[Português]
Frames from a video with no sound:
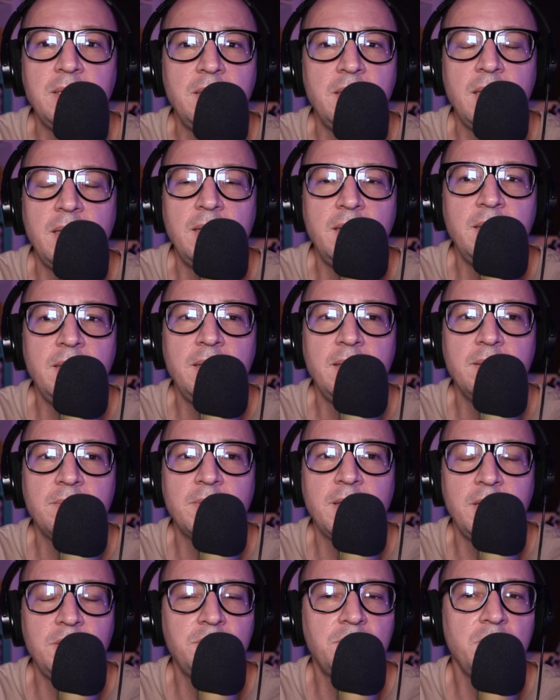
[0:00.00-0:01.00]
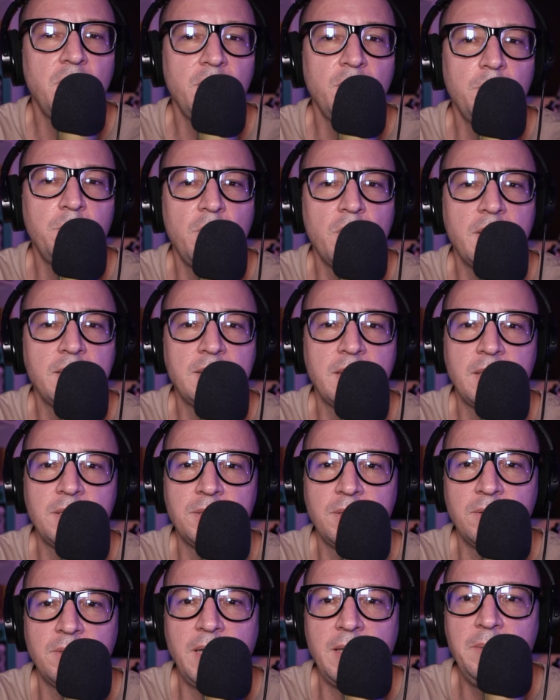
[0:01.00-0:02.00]
mas em que ele questiona um
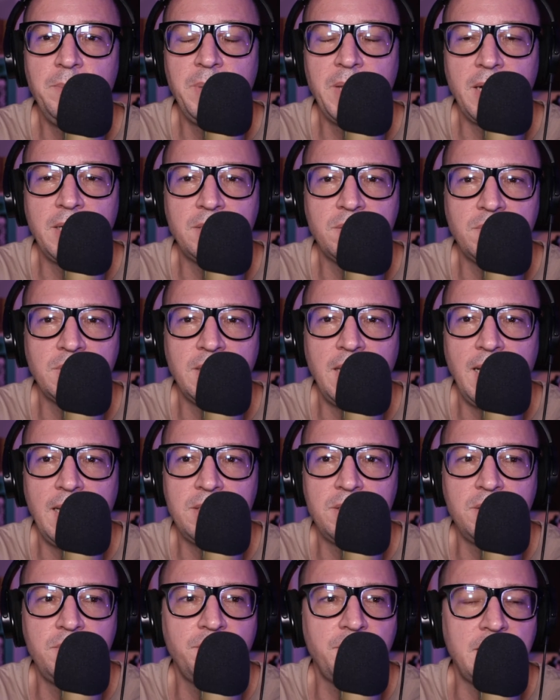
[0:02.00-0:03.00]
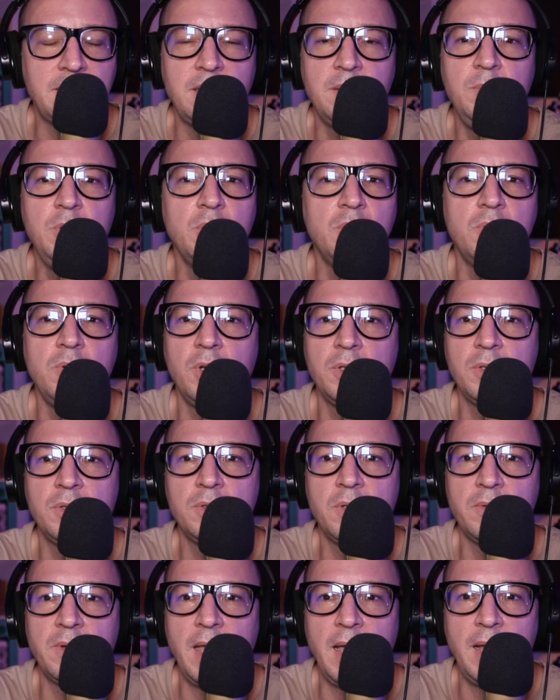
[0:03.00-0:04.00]
pouco essa questão da hiperatividade, de fazer mil
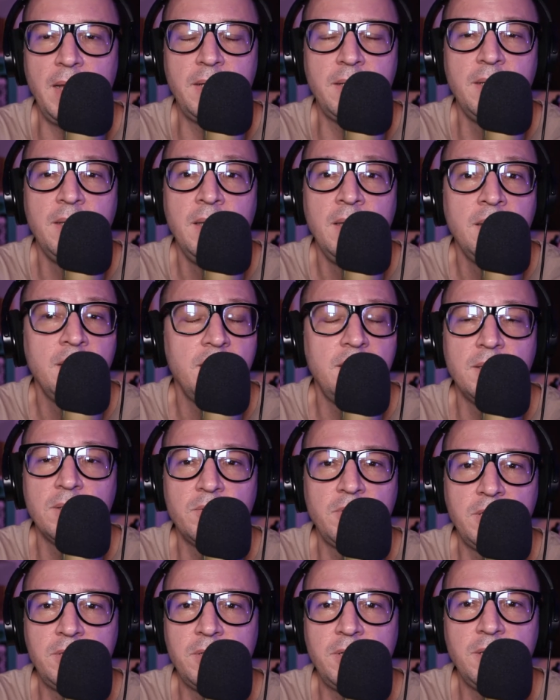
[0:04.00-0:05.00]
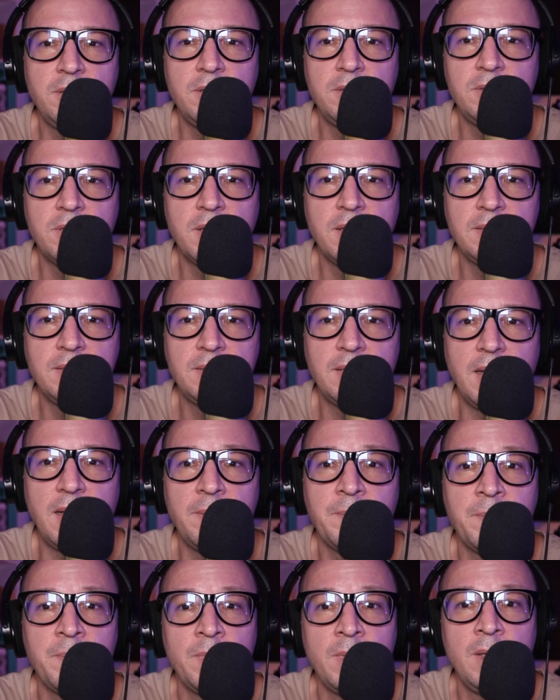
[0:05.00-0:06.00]
cursos online e não ter direito a
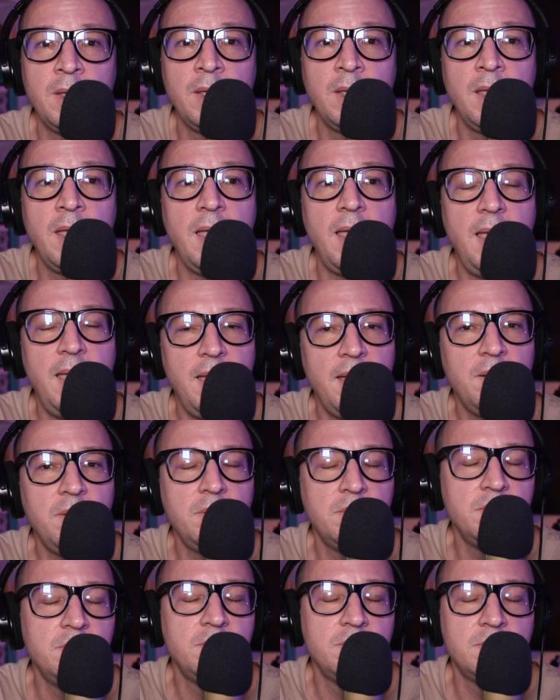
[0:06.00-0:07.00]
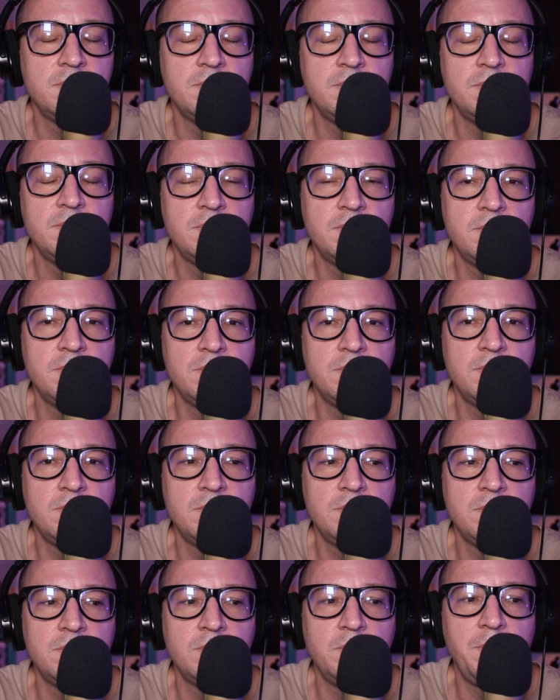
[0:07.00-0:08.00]
descansar. É um, um,
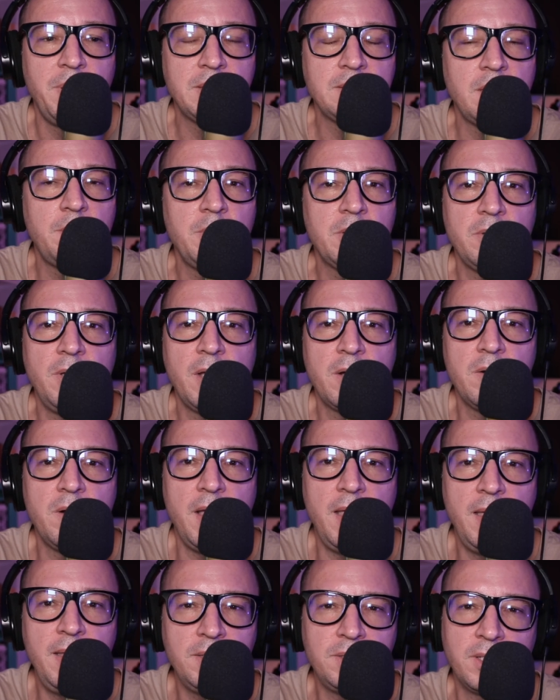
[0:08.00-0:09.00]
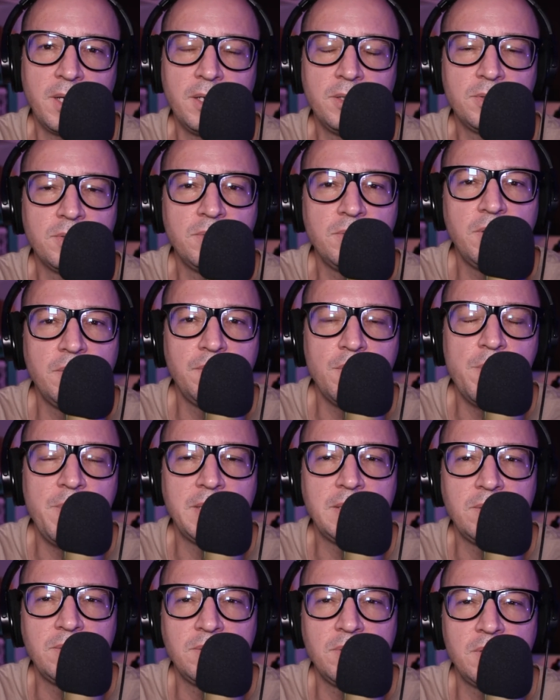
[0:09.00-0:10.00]
um, um pensamento recorrente em quem
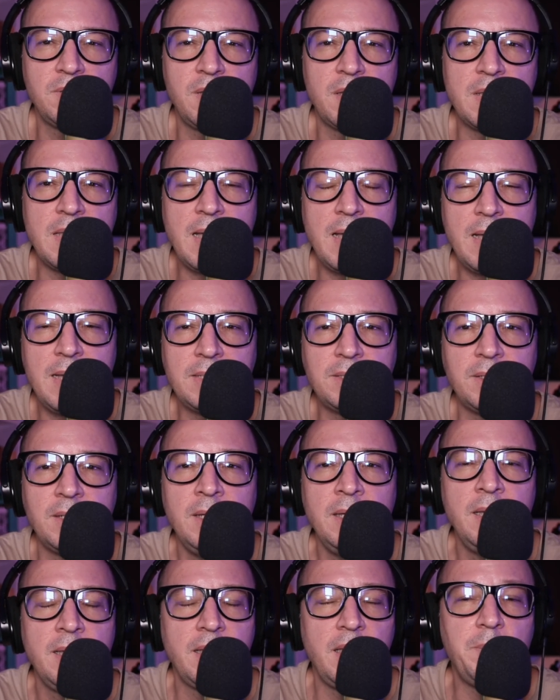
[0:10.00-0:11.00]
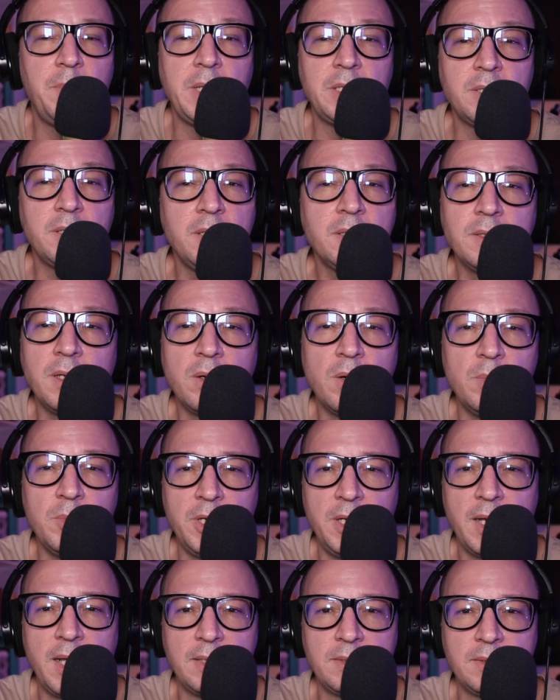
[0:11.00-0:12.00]
estuda formação de sociedade, quem
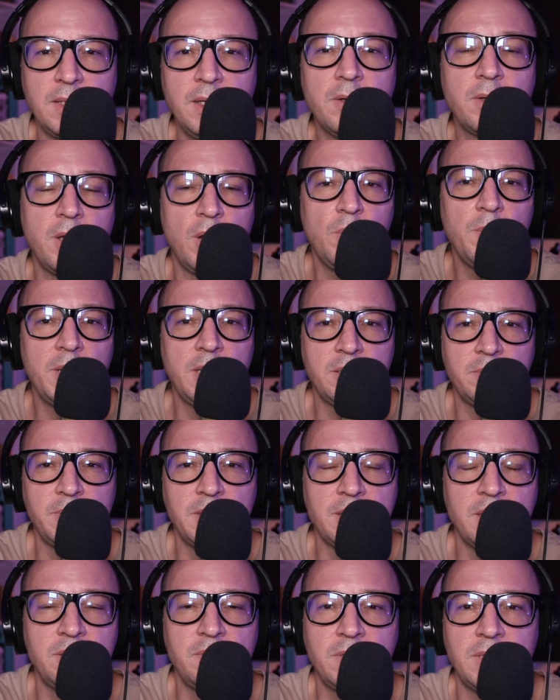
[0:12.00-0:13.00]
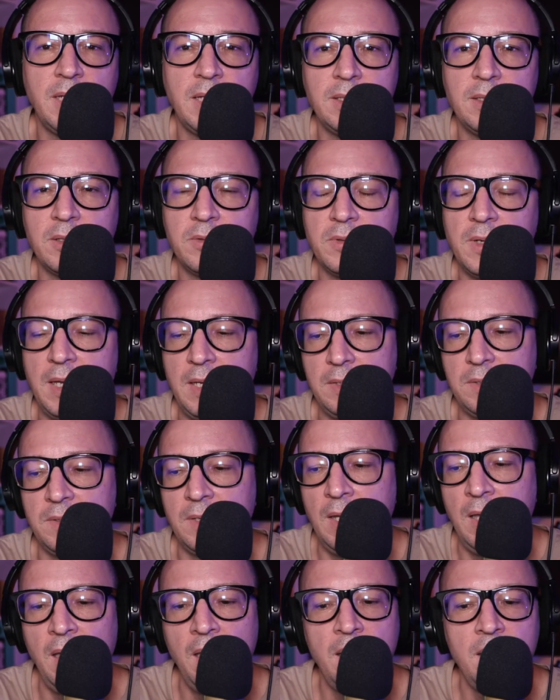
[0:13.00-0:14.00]
pesquisa em comunicação, que é uma das minhas atividades
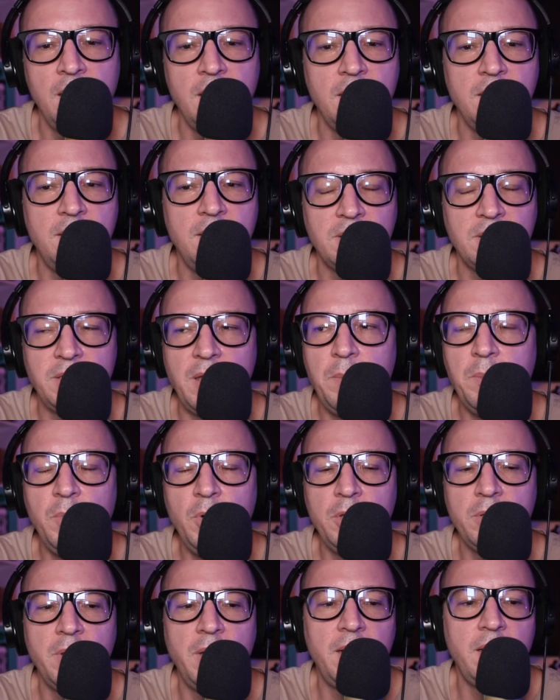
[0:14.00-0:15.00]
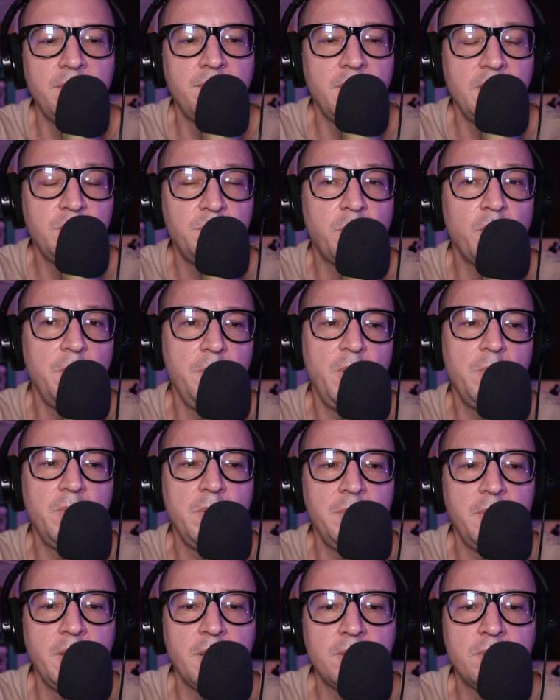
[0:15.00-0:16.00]
atuais, e eu achei muito relevante
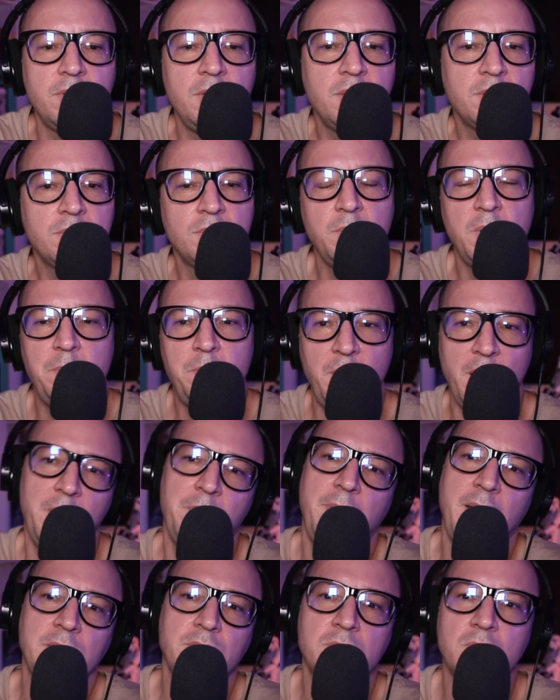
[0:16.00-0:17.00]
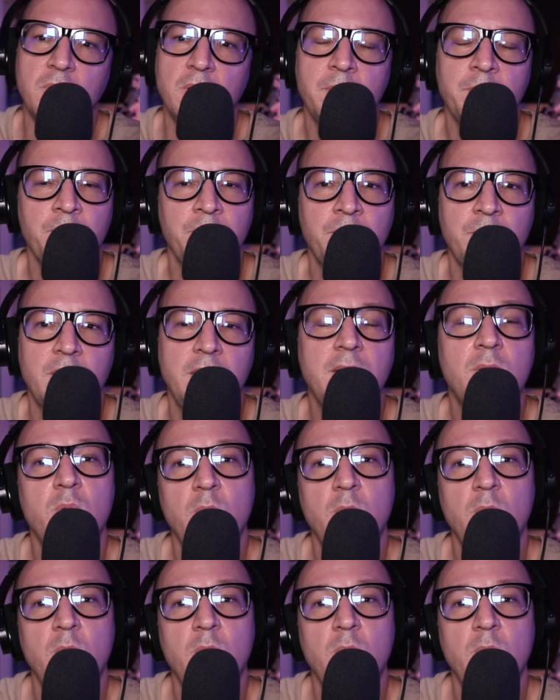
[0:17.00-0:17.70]
para o meu momento, e isso me perpassou